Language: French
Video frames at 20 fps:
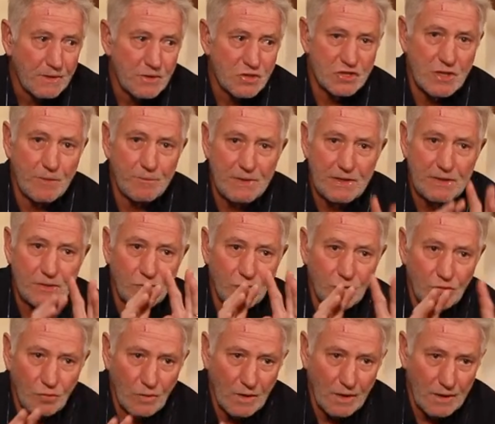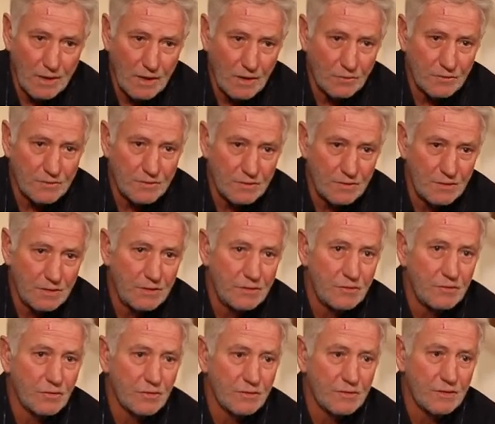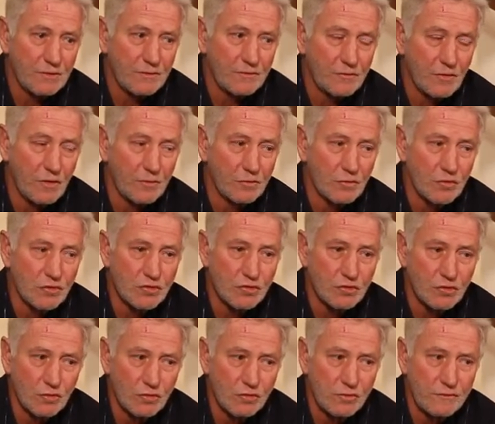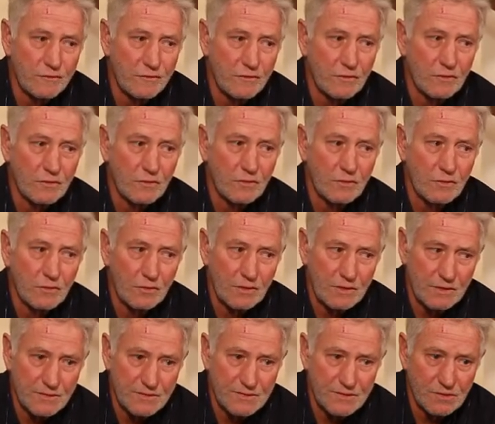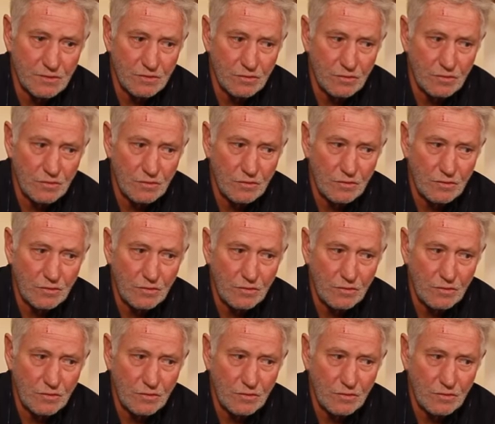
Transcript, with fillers: J'applique une toile là aussi sur cette forme que je trouve in situ,